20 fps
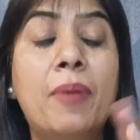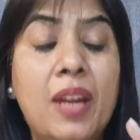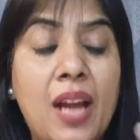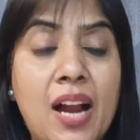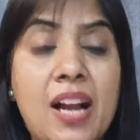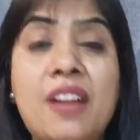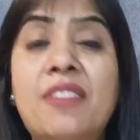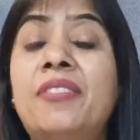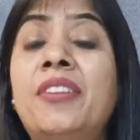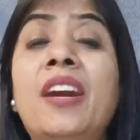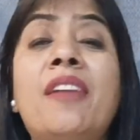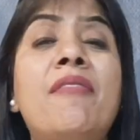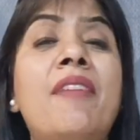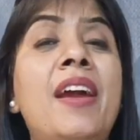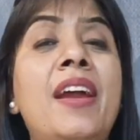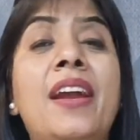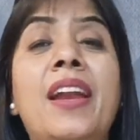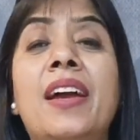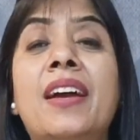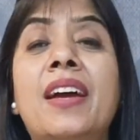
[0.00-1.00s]
पर अल्ट्रा
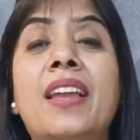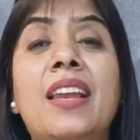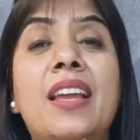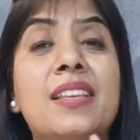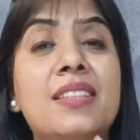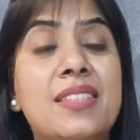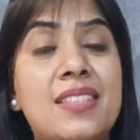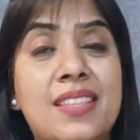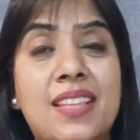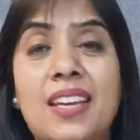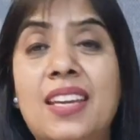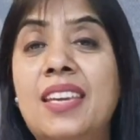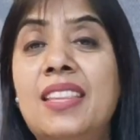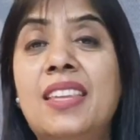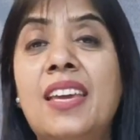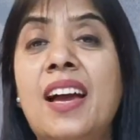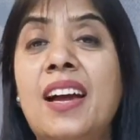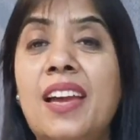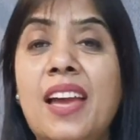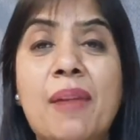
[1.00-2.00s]
वाइड एंगल लेंस नहीं
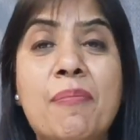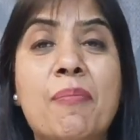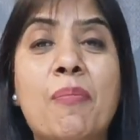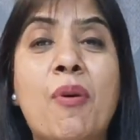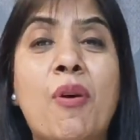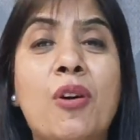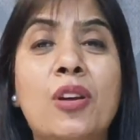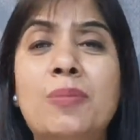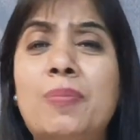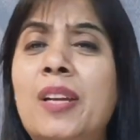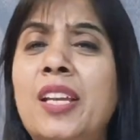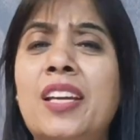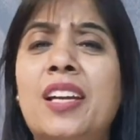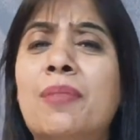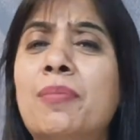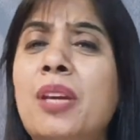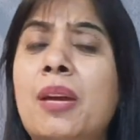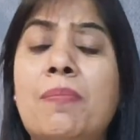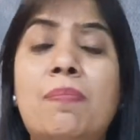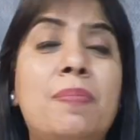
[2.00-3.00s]
दिया गया है बहुत बड़ी
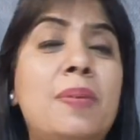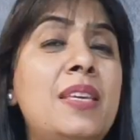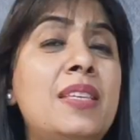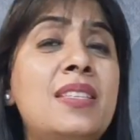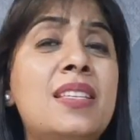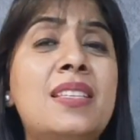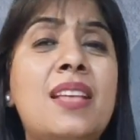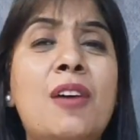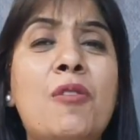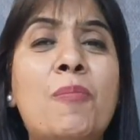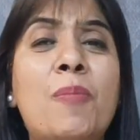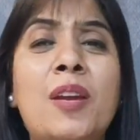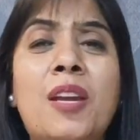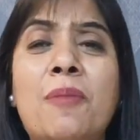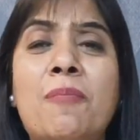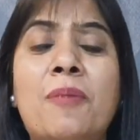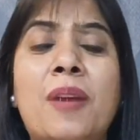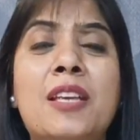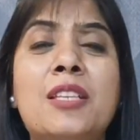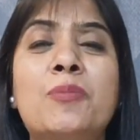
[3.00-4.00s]
कमी है बीस हज़ार रुपये
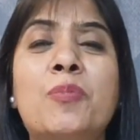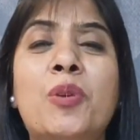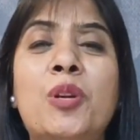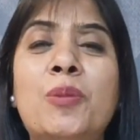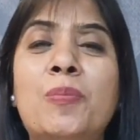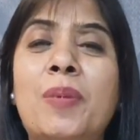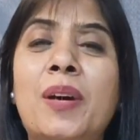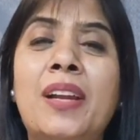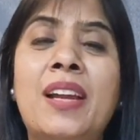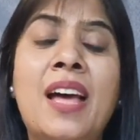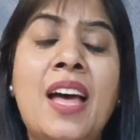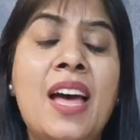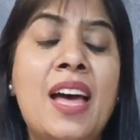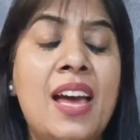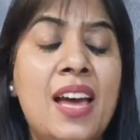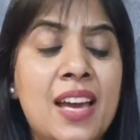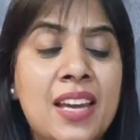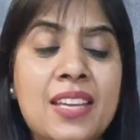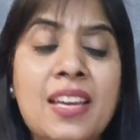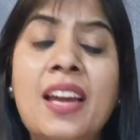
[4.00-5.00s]
के प्राइस पॉइंट पर
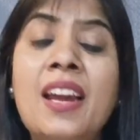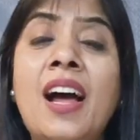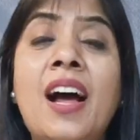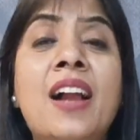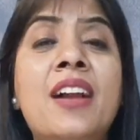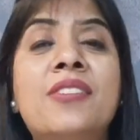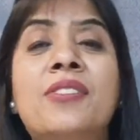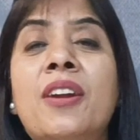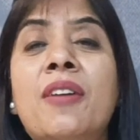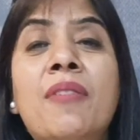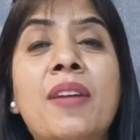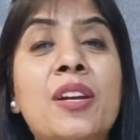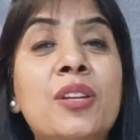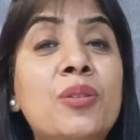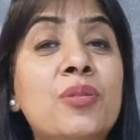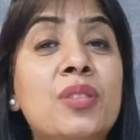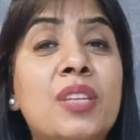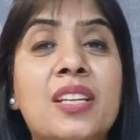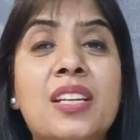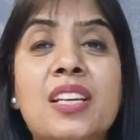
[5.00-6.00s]
यार अल्ट्रा वाइड
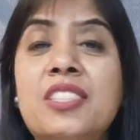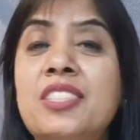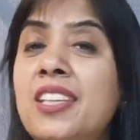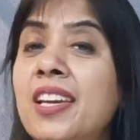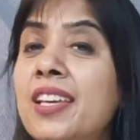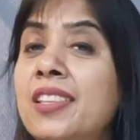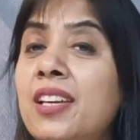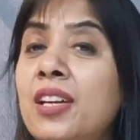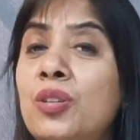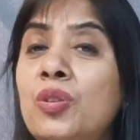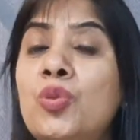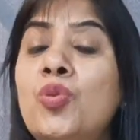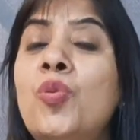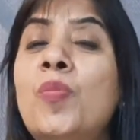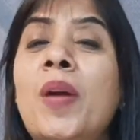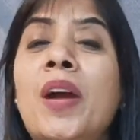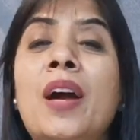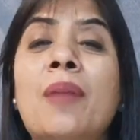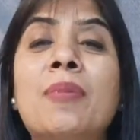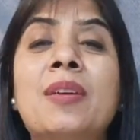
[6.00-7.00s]
जो देना चाहिए था
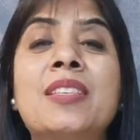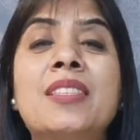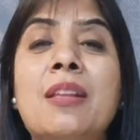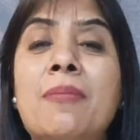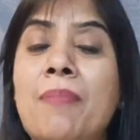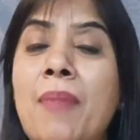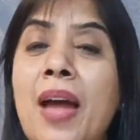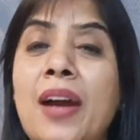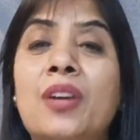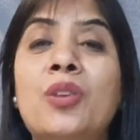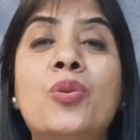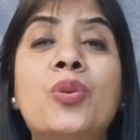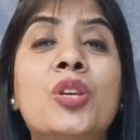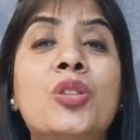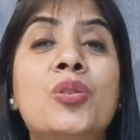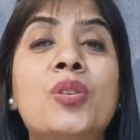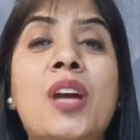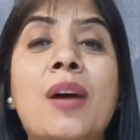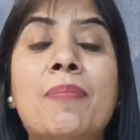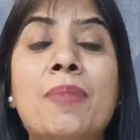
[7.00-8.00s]
टू मेगा मैक्रो
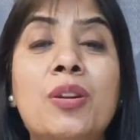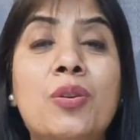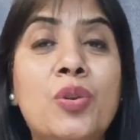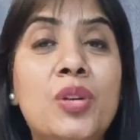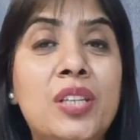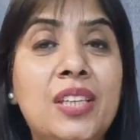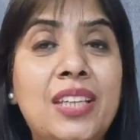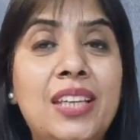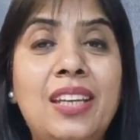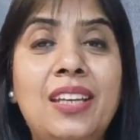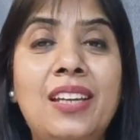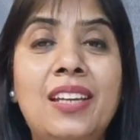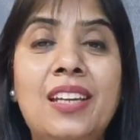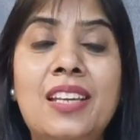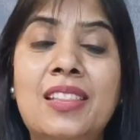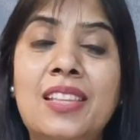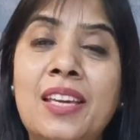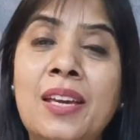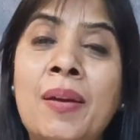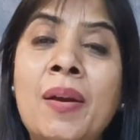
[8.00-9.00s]
की तो यहाँ पर कोई नीड ही
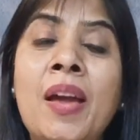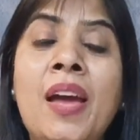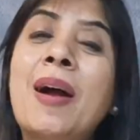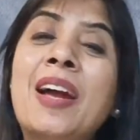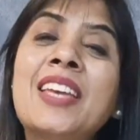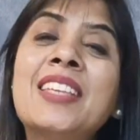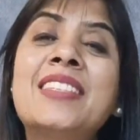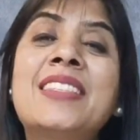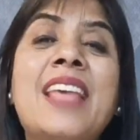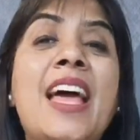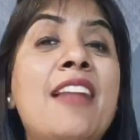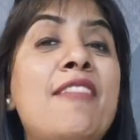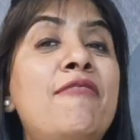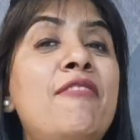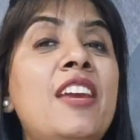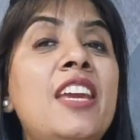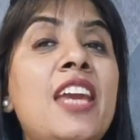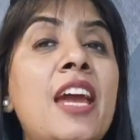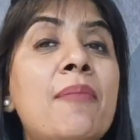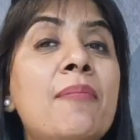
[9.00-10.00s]
नहीं थी बाकी
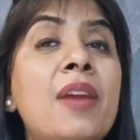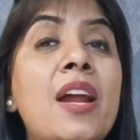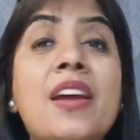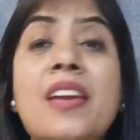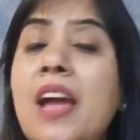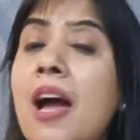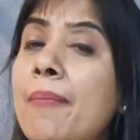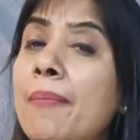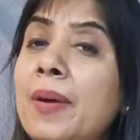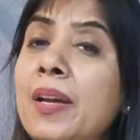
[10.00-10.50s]
सेल्फी कैमरा यहाँ